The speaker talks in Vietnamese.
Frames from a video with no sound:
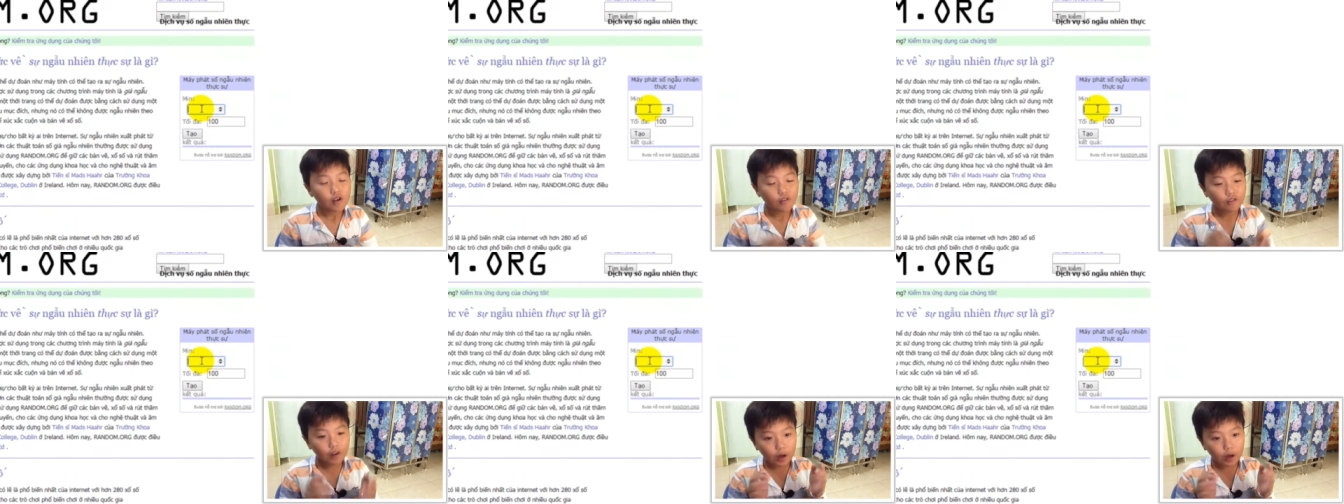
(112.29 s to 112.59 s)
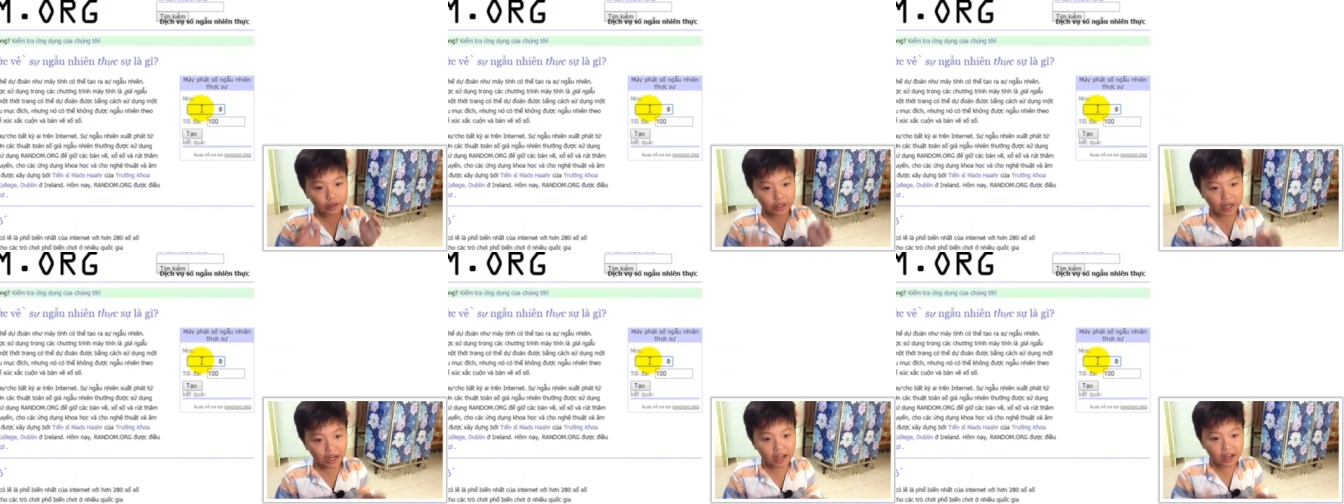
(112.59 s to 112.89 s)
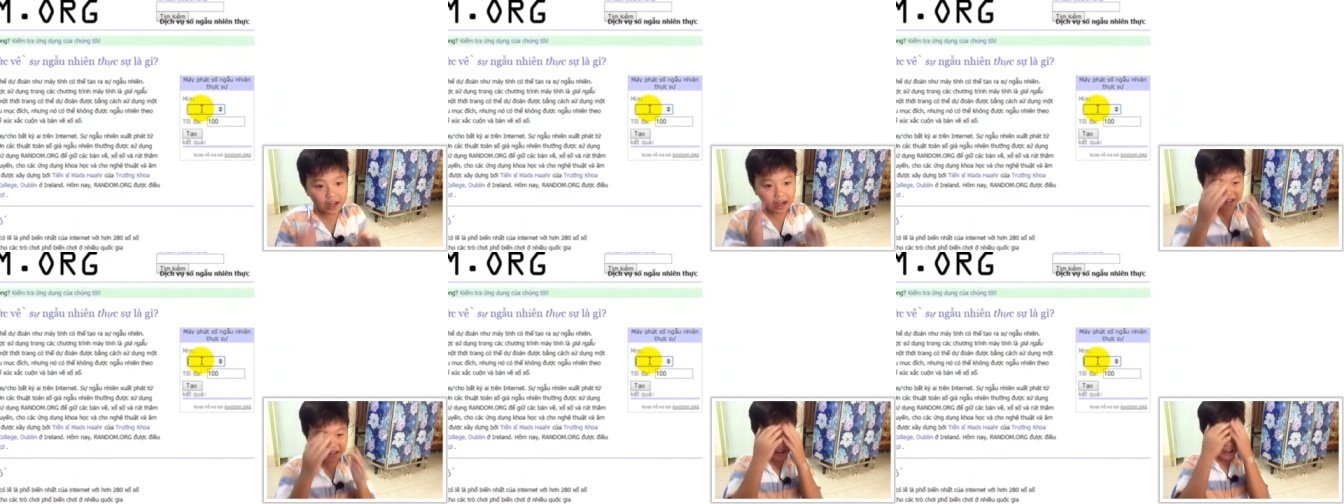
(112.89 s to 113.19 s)
vào cái
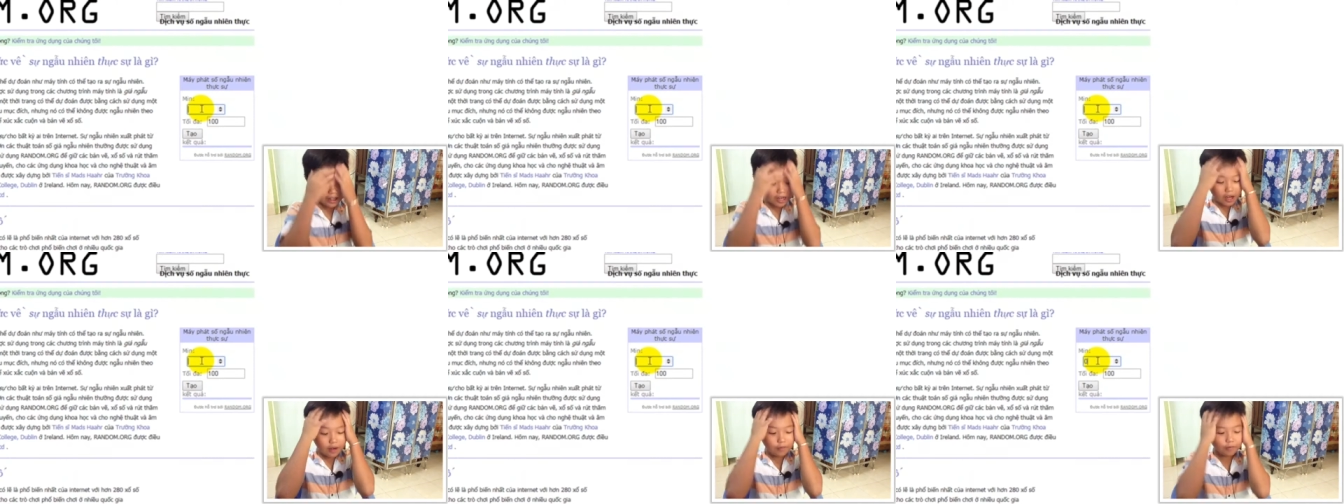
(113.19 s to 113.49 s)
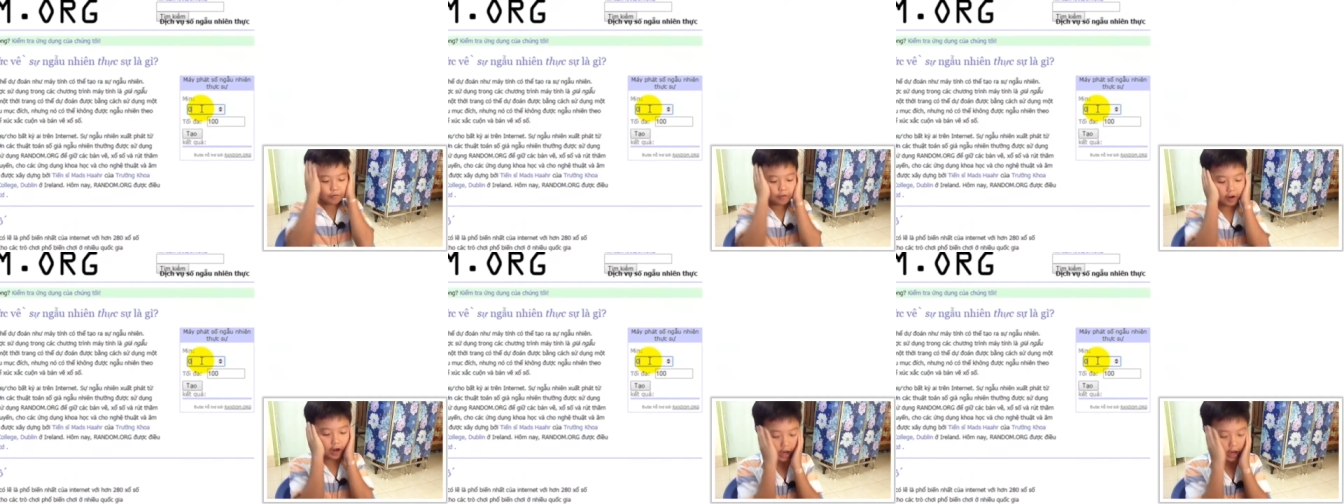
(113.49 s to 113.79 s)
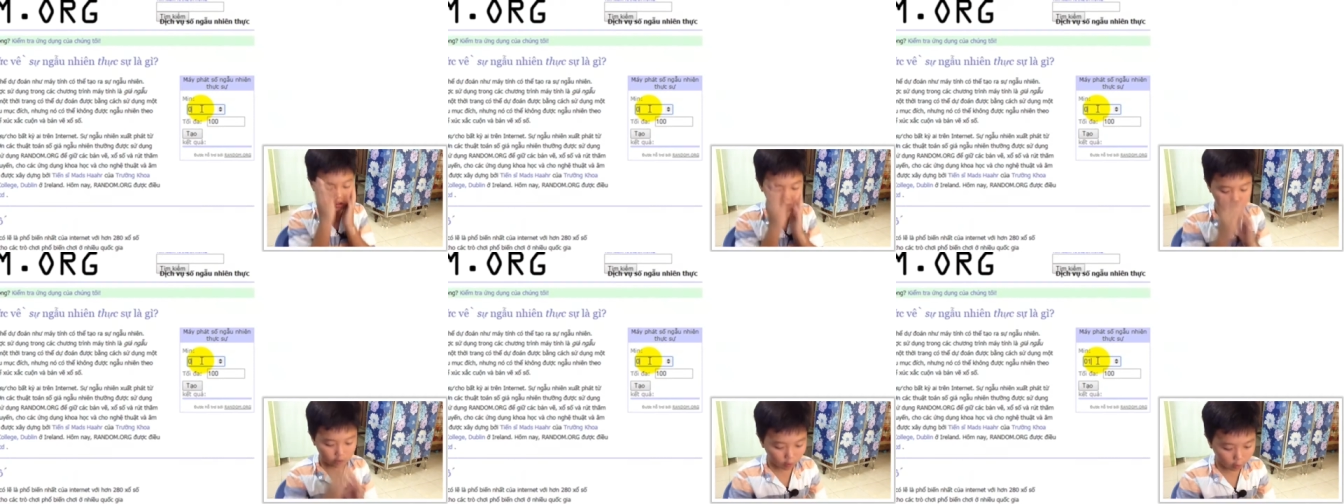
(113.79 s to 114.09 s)
à, random
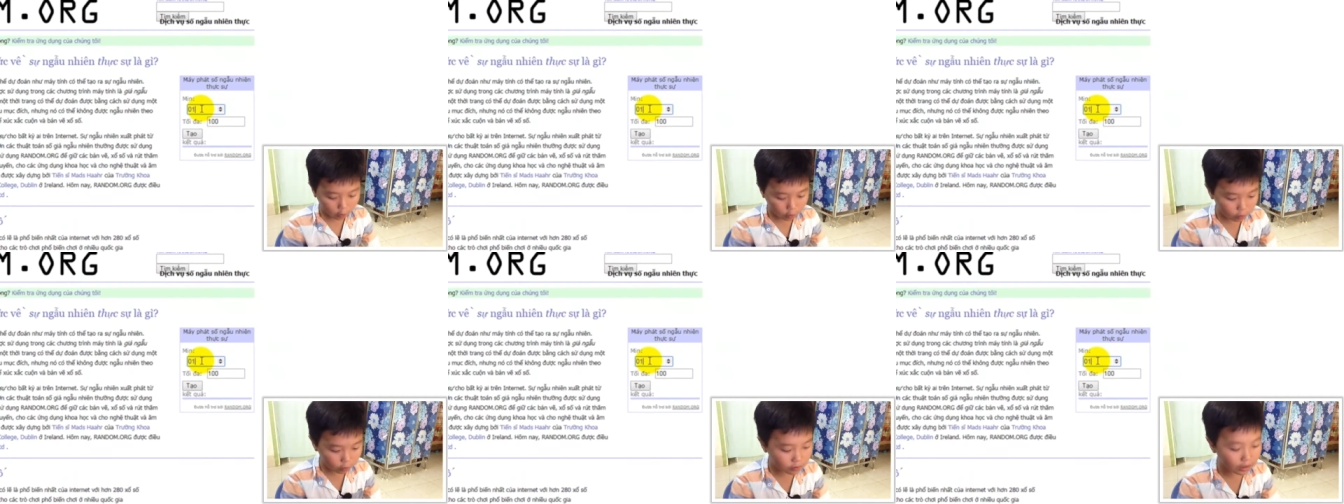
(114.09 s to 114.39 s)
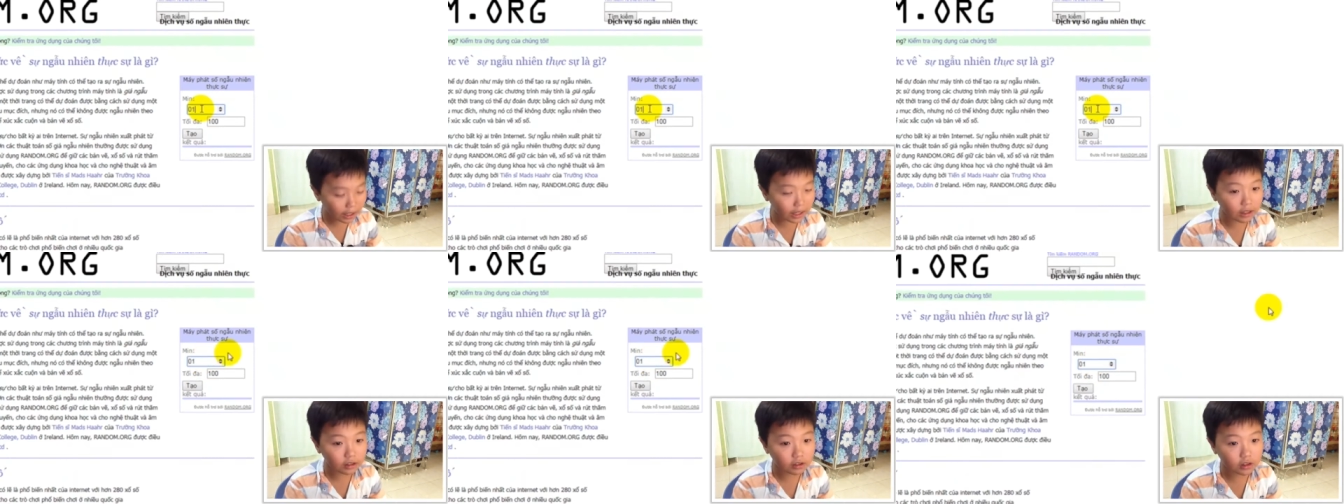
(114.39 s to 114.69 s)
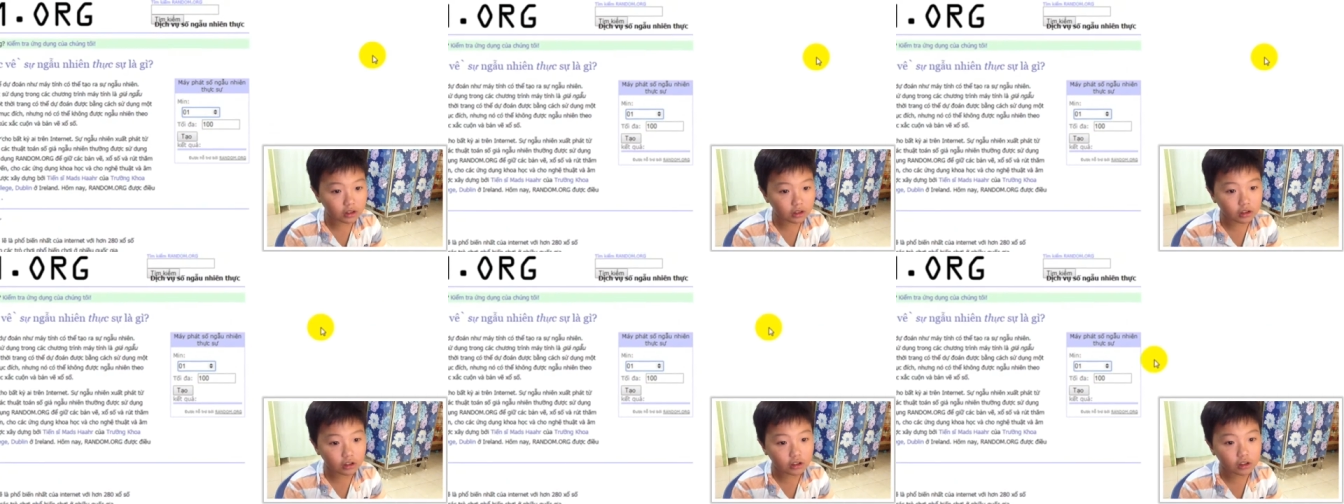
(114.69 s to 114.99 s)
và số của chúng ta là
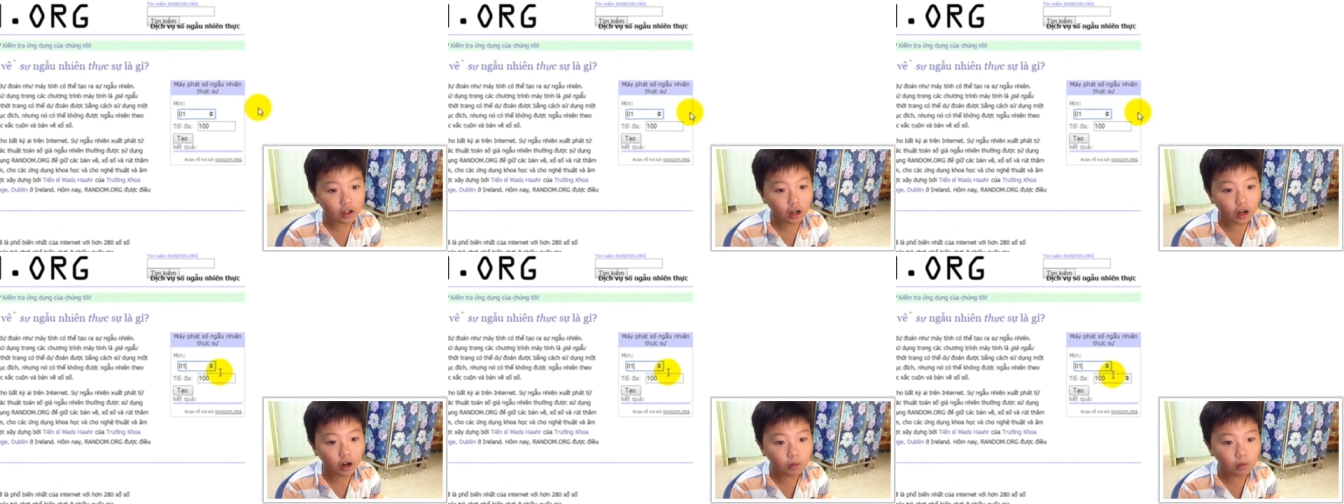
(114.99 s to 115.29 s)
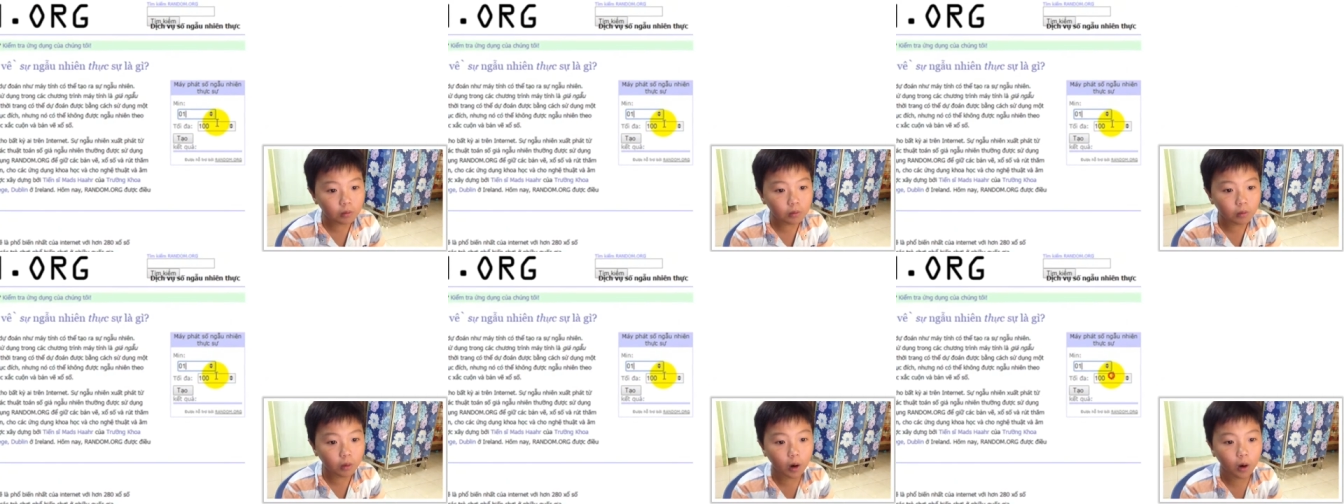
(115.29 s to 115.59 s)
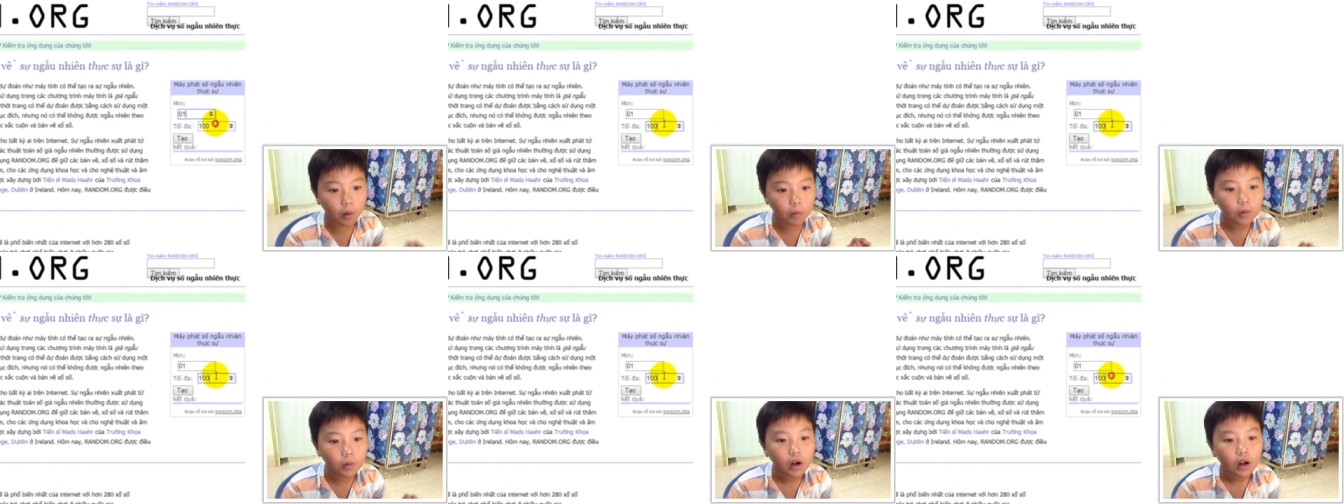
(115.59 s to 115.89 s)
từ
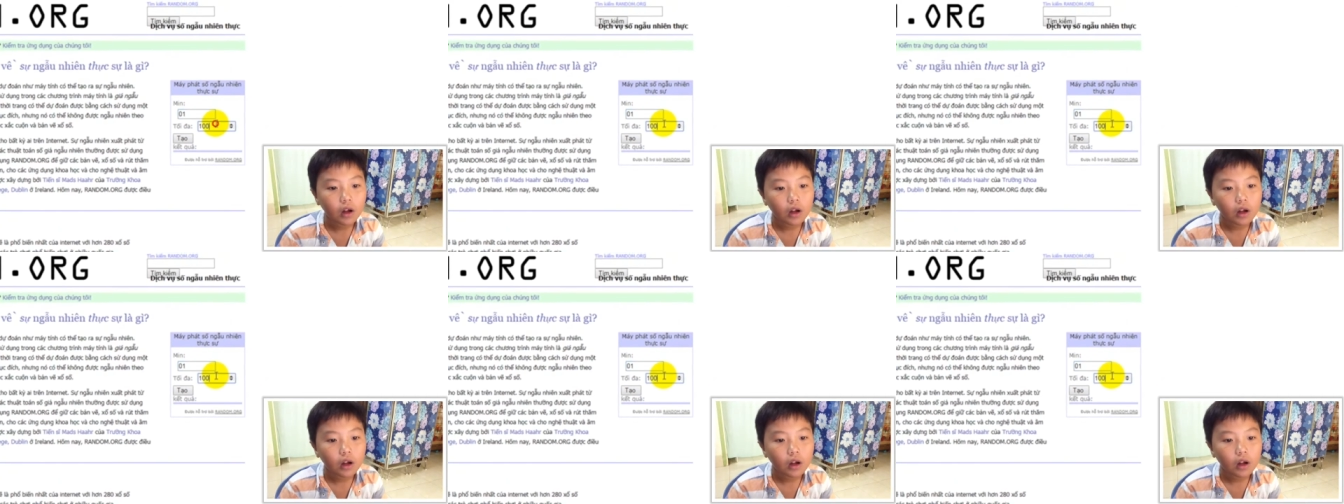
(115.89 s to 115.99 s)
01